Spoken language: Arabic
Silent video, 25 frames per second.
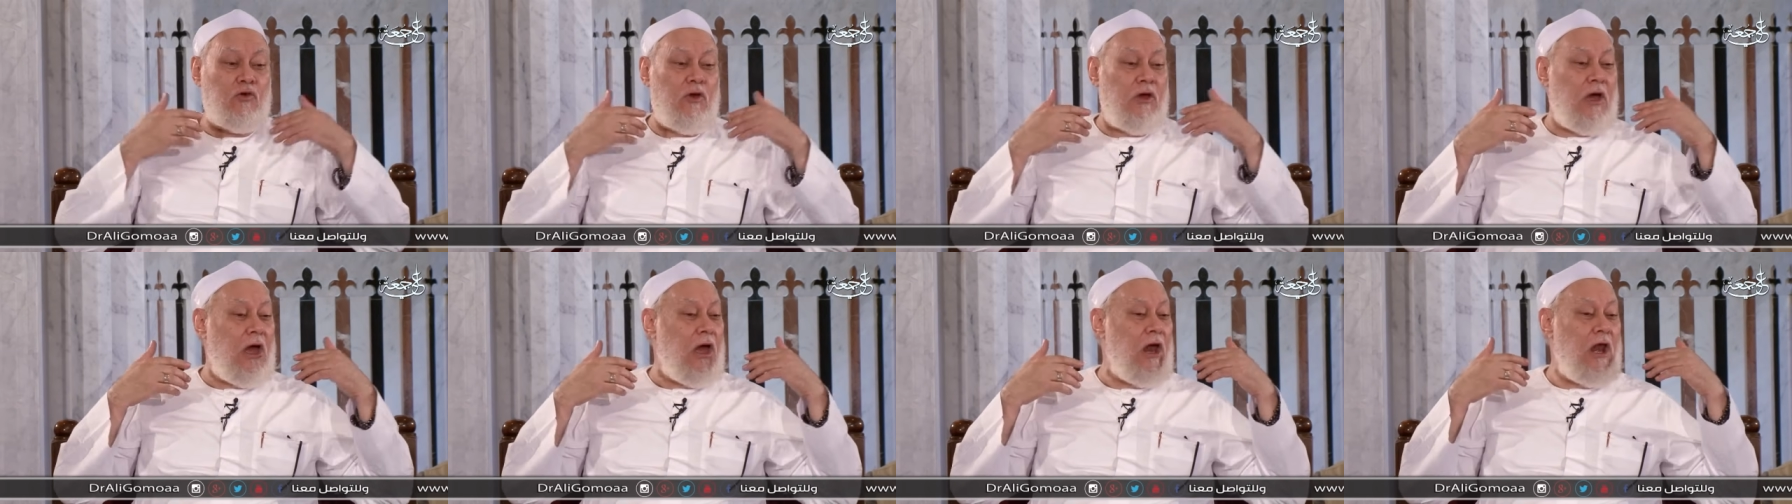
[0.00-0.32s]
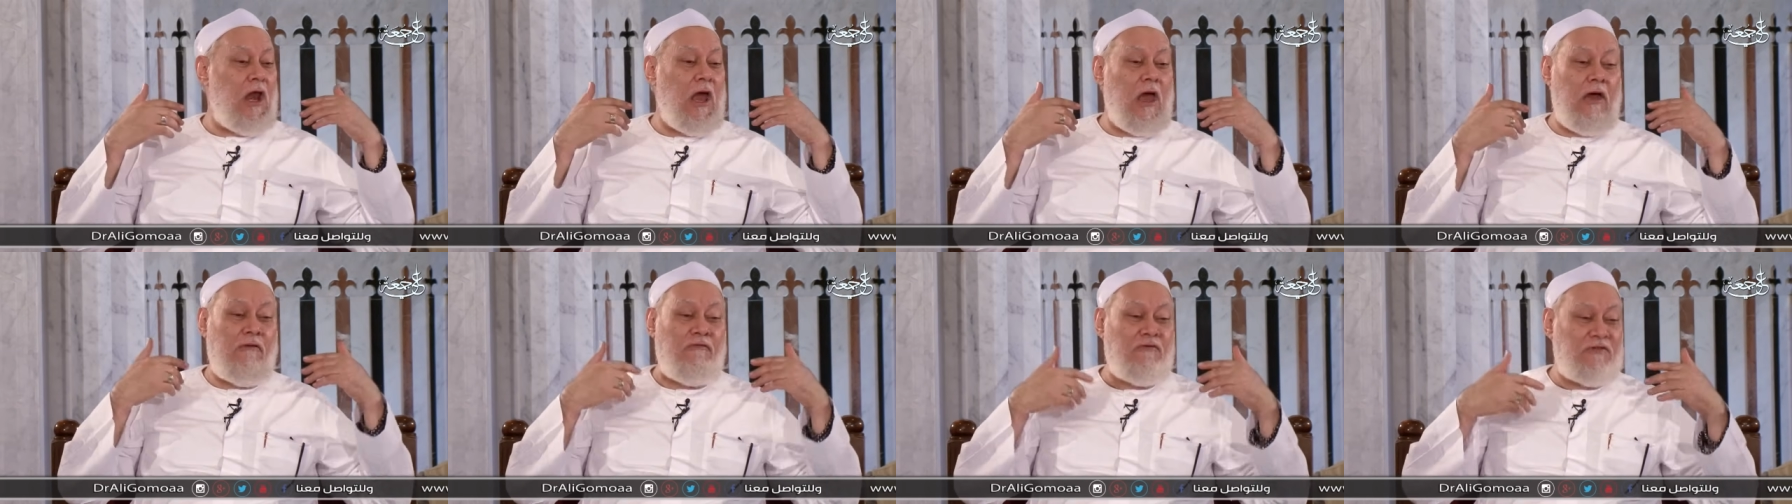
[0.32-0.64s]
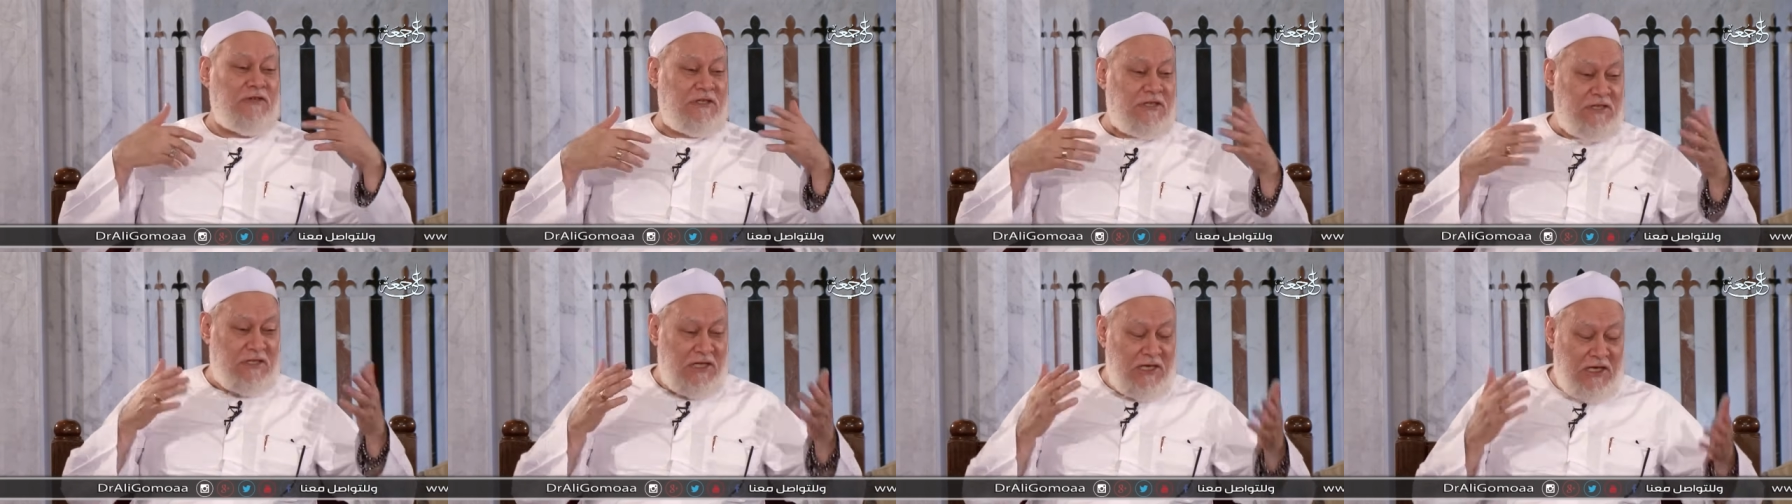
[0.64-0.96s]
آلاف
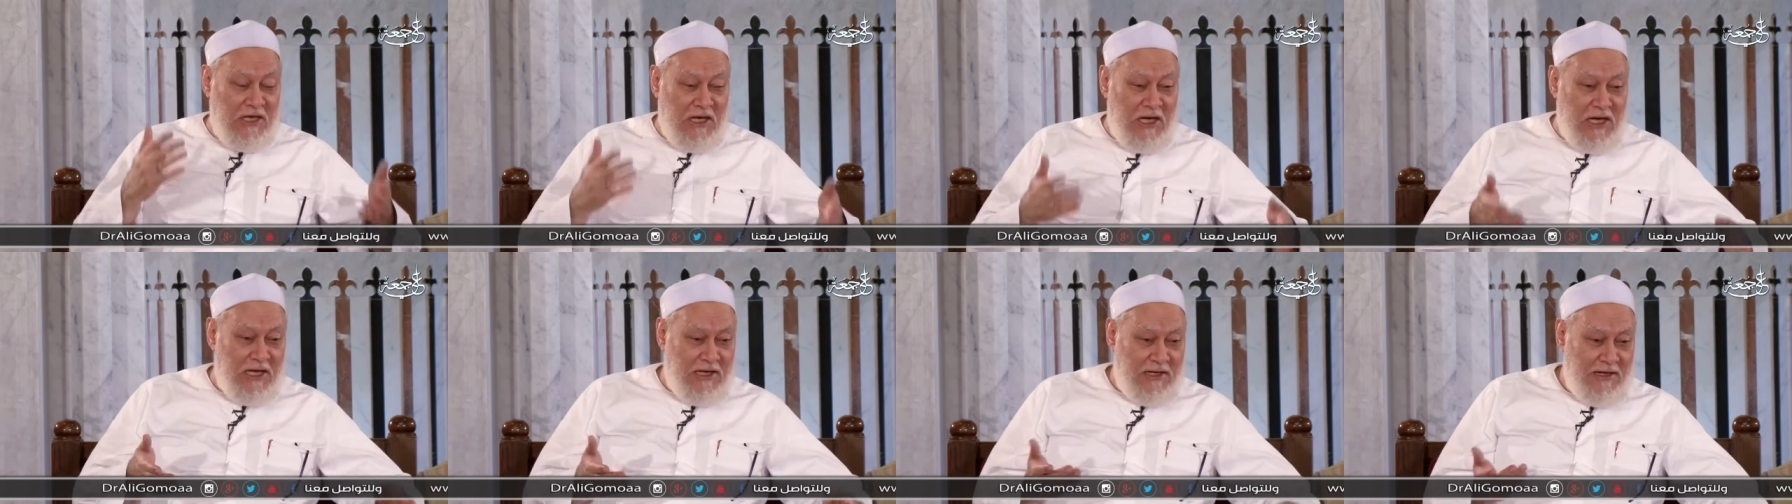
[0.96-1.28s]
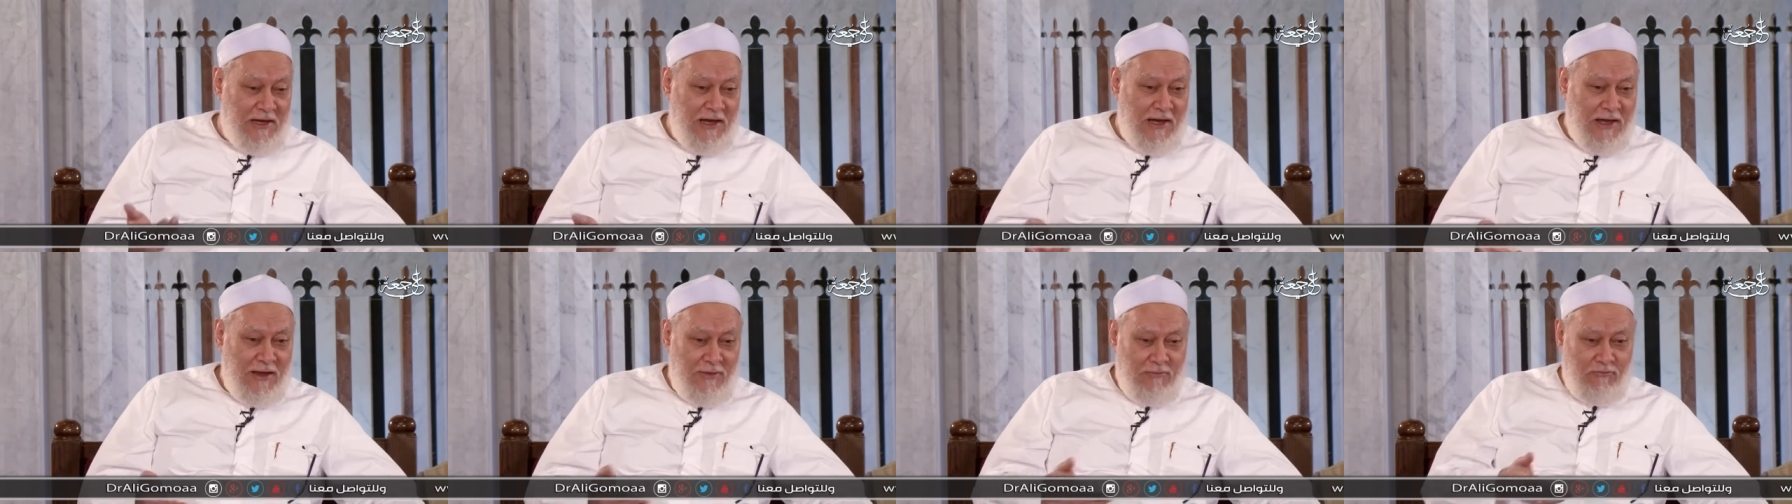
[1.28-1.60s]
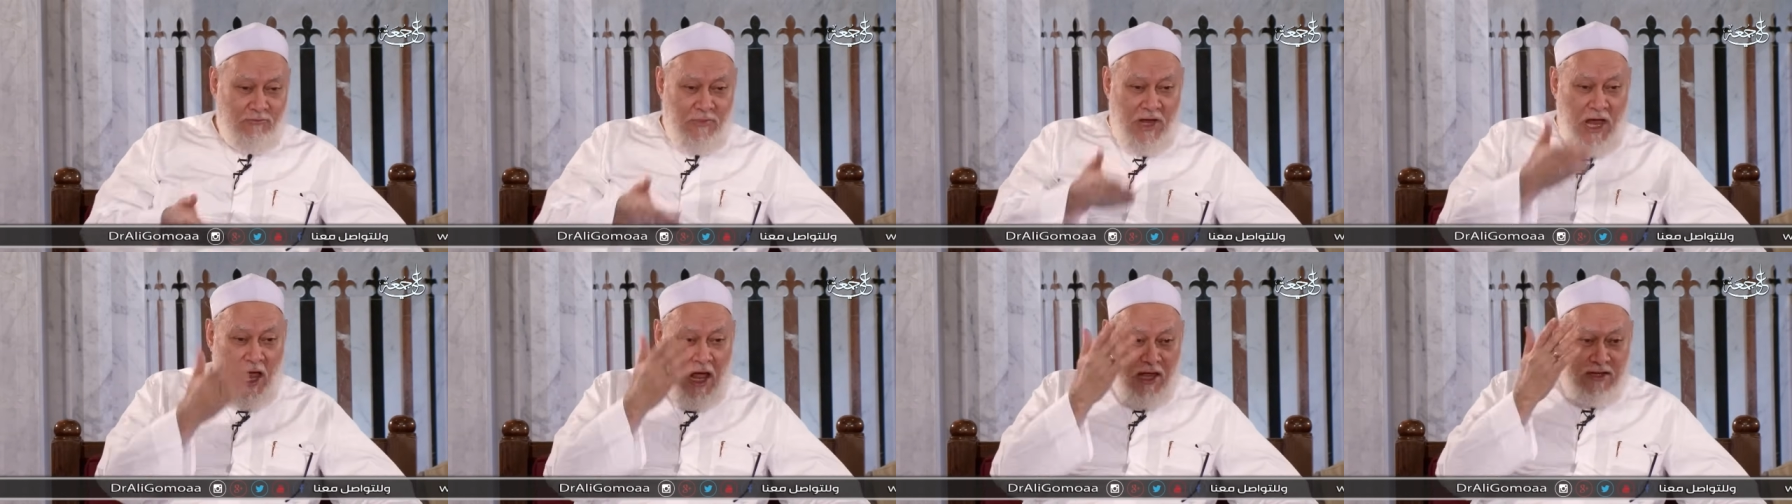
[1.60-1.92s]
السنين
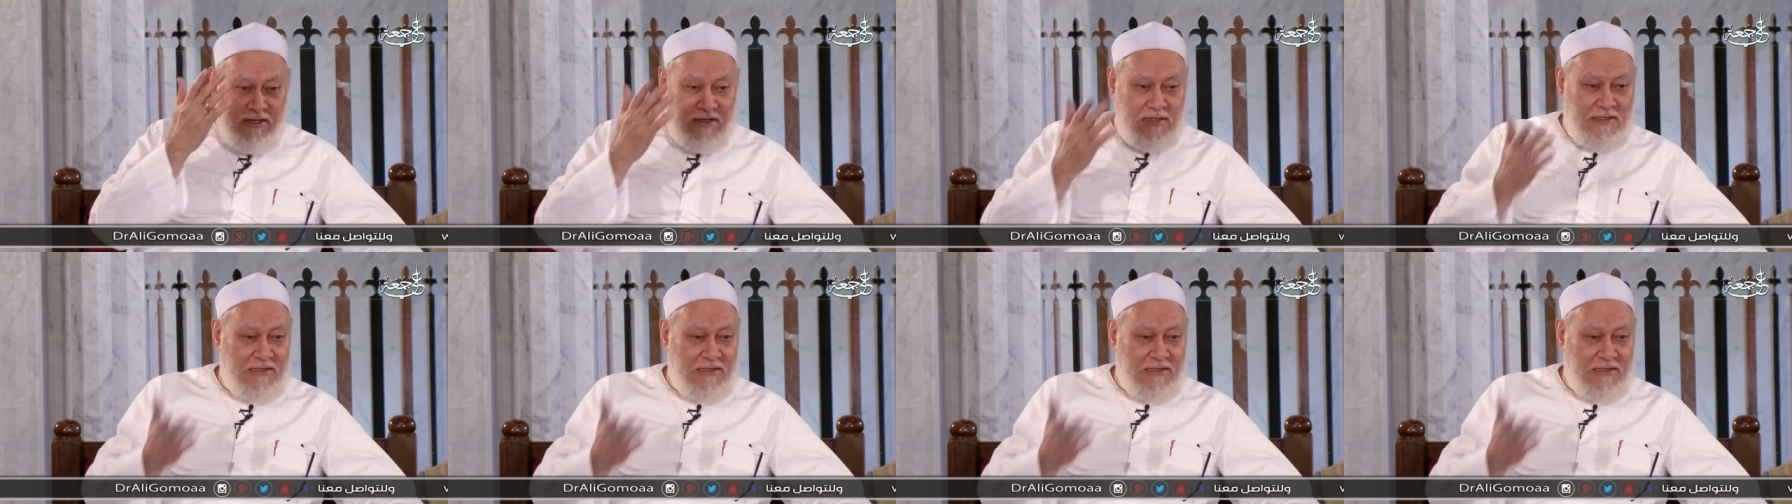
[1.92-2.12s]
مئات